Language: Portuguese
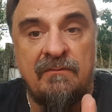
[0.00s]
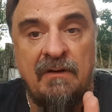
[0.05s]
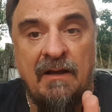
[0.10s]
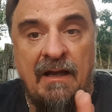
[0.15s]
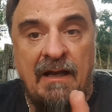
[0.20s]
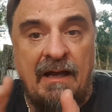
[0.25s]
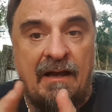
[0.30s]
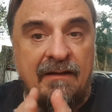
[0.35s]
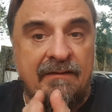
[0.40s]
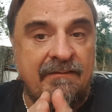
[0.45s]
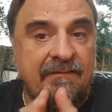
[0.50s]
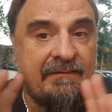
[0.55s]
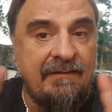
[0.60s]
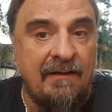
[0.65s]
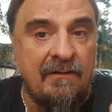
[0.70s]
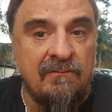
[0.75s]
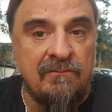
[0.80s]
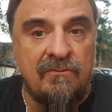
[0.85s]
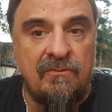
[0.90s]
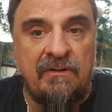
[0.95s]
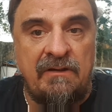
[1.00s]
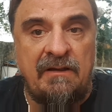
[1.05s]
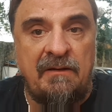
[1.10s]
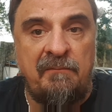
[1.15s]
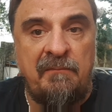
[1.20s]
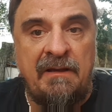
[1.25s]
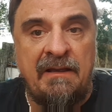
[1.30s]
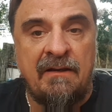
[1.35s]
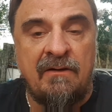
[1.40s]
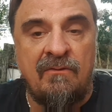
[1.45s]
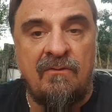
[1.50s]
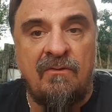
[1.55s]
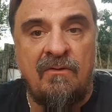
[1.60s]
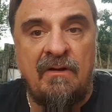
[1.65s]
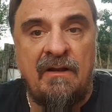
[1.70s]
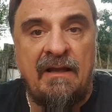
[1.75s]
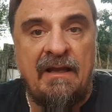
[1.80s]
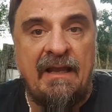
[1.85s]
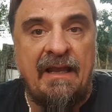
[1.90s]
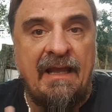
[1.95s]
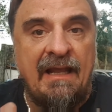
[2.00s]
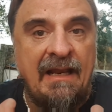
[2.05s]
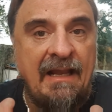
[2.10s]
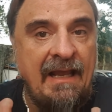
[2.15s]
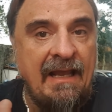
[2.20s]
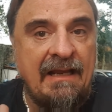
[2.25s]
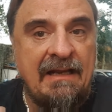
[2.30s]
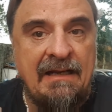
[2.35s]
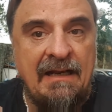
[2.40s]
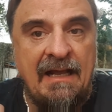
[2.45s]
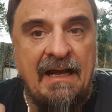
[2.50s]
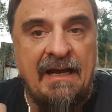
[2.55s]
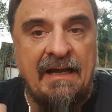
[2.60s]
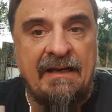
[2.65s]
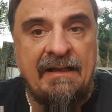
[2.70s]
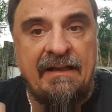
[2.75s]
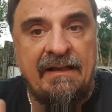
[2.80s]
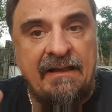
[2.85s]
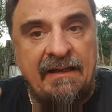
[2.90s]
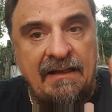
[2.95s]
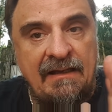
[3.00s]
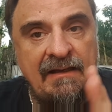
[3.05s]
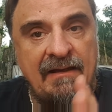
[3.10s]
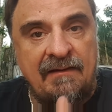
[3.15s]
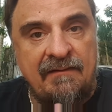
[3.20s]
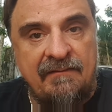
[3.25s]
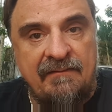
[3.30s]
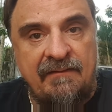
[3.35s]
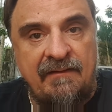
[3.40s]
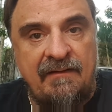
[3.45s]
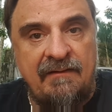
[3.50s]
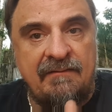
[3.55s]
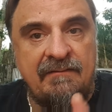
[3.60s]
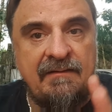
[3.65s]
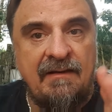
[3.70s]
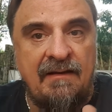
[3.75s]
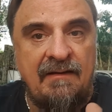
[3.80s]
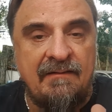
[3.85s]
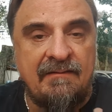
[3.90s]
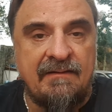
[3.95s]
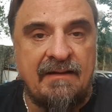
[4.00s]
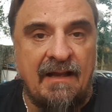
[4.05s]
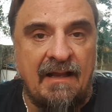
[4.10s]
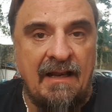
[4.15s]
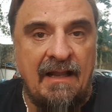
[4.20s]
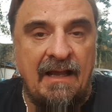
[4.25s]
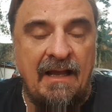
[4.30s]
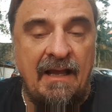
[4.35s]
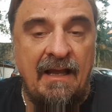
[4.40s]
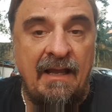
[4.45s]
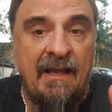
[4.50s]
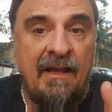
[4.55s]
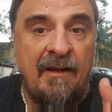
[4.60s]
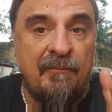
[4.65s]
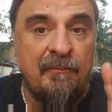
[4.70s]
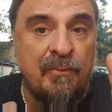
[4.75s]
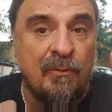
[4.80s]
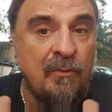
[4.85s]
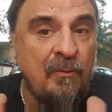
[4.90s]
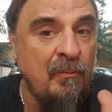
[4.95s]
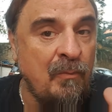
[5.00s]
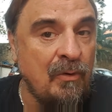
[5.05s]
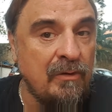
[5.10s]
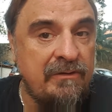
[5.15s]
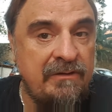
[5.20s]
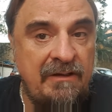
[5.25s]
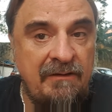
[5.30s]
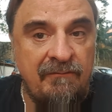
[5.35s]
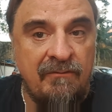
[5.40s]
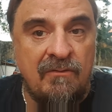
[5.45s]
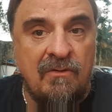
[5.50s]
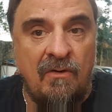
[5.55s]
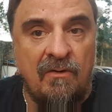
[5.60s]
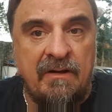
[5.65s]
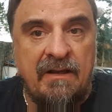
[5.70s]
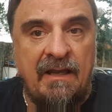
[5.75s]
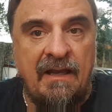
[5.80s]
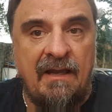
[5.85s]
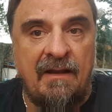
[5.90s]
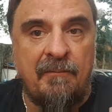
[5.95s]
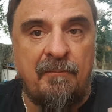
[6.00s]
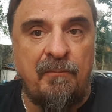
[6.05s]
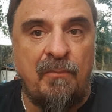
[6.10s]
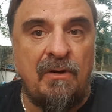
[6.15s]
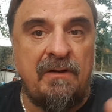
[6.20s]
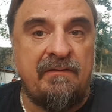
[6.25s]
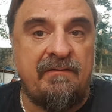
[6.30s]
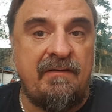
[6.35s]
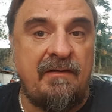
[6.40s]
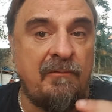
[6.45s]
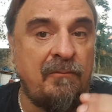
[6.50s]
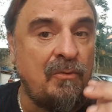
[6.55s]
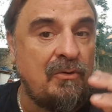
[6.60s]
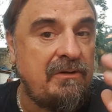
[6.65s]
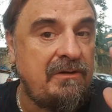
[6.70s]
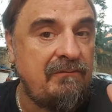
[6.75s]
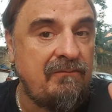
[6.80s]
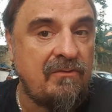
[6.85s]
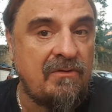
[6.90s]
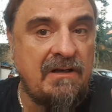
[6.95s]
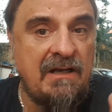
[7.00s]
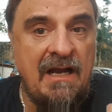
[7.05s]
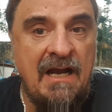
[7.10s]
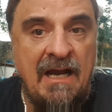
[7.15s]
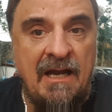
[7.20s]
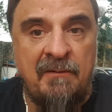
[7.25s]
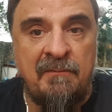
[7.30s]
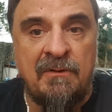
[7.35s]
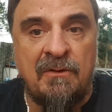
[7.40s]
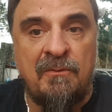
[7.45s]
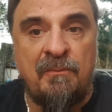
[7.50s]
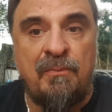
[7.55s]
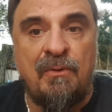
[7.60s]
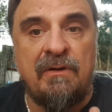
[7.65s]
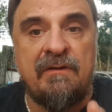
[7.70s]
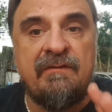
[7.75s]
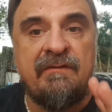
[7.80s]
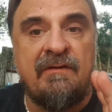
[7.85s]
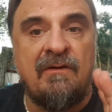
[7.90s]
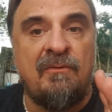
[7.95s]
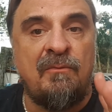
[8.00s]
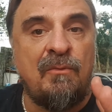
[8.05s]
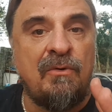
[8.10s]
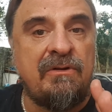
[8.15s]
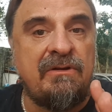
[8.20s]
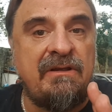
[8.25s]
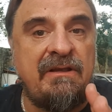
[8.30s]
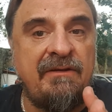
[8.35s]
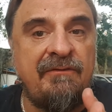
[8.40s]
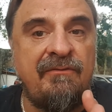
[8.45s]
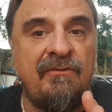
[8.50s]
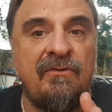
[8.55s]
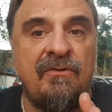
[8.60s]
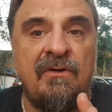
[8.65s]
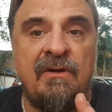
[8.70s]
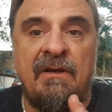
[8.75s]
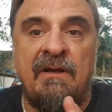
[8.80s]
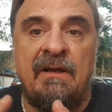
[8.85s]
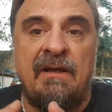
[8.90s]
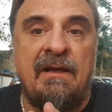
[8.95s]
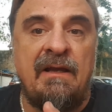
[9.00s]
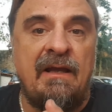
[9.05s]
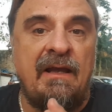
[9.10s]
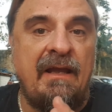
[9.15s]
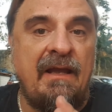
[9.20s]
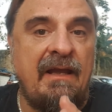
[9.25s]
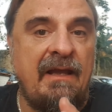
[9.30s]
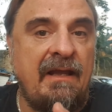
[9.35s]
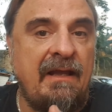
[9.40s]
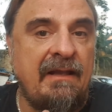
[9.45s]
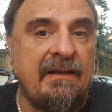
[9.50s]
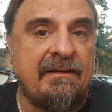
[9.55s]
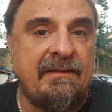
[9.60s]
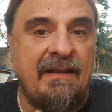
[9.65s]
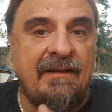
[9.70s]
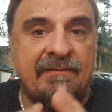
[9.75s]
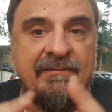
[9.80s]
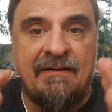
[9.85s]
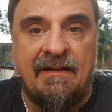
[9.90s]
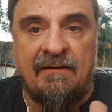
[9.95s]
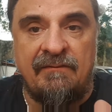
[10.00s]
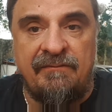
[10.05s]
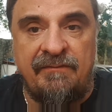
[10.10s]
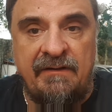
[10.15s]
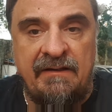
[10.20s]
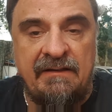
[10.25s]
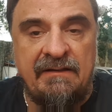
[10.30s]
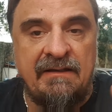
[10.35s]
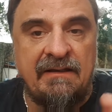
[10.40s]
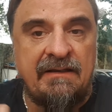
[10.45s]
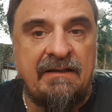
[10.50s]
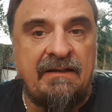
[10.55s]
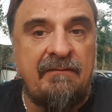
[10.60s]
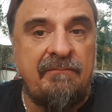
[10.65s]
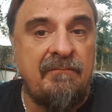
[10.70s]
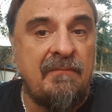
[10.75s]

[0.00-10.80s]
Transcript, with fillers: a ação do inimigo ela é clara, ele existe, ele está lá por um motivo qualquer. Pode ser um motivo kármico, pode ser um motivo é, desta vida,